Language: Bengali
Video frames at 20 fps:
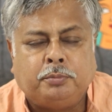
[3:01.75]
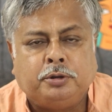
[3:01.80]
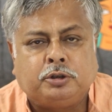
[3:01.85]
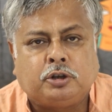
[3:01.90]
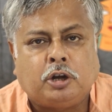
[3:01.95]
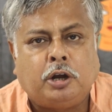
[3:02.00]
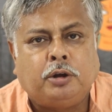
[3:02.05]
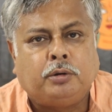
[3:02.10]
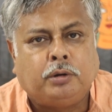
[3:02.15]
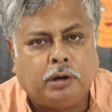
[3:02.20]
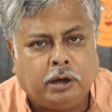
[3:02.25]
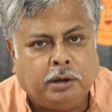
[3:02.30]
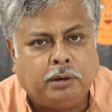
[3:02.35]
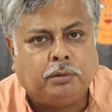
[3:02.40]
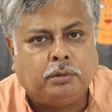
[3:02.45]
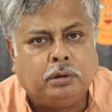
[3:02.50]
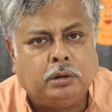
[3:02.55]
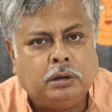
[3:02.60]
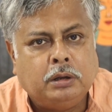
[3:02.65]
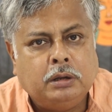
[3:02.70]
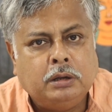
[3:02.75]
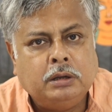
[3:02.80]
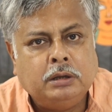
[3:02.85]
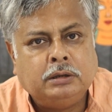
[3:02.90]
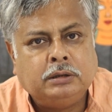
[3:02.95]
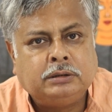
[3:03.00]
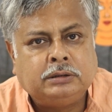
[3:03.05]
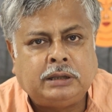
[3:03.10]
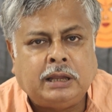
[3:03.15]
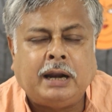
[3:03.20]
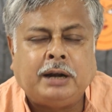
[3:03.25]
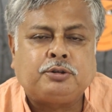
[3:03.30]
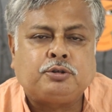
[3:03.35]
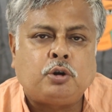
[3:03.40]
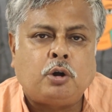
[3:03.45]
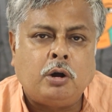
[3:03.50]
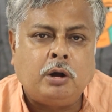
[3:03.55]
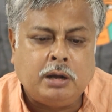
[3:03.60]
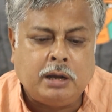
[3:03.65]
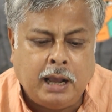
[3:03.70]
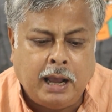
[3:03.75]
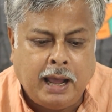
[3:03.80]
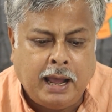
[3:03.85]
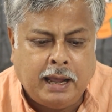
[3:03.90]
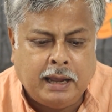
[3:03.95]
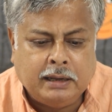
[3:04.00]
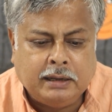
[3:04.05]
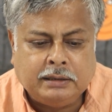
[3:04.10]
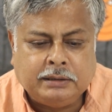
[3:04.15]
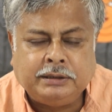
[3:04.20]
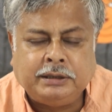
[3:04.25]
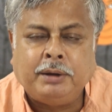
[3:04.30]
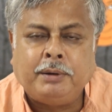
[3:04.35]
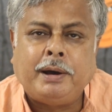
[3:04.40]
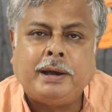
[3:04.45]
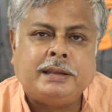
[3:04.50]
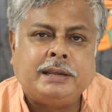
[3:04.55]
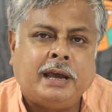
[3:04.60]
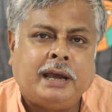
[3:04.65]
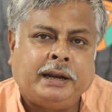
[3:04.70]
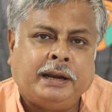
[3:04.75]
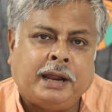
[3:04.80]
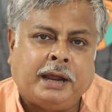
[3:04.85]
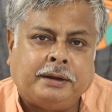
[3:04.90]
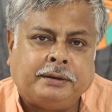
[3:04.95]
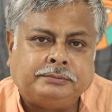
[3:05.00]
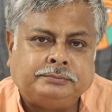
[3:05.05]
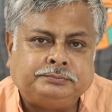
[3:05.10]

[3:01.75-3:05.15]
বিষয় হলেও তার সংজ্ঞা দেওয়া যায় না